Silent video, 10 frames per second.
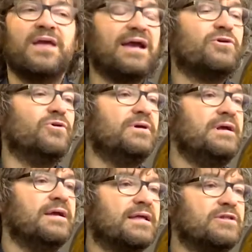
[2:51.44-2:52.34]
Ecco,
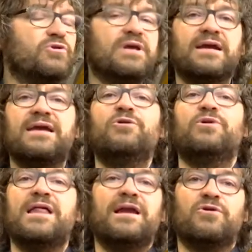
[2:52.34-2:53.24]
credo che anche noi
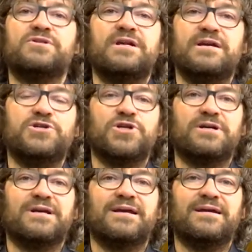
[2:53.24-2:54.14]
nelle nostre
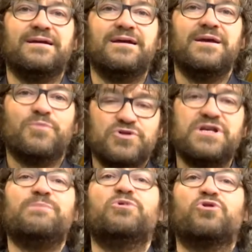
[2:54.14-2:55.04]
ricerche
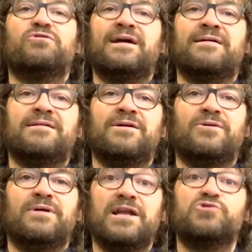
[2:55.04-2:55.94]
possiamo trovare
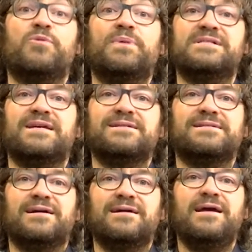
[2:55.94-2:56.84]
Dio e la sua
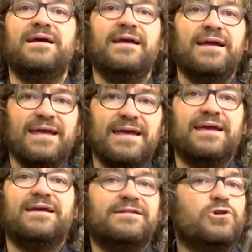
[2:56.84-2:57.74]
presenza.
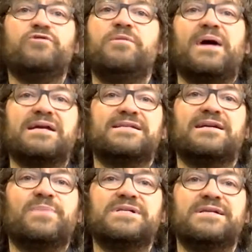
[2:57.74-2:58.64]
E da dove passa
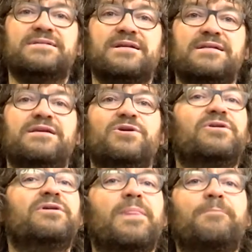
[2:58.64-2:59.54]
la presenza di Dio?
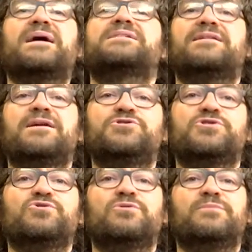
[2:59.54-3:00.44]
Passa da
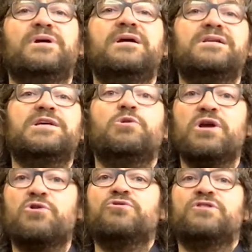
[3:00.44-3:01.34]
Gesù. Se noi
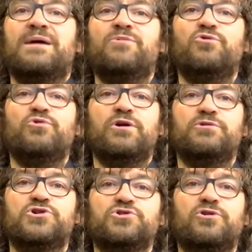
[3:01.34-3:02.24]
incontriamo Lui
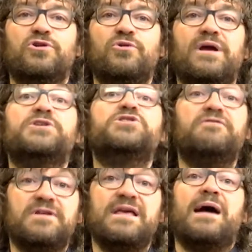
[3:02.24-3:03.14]
ogni giorno e ci
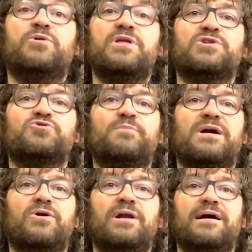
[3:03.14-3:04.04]
fidiamo della Sua
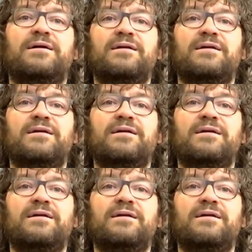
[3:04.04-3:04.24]
parola,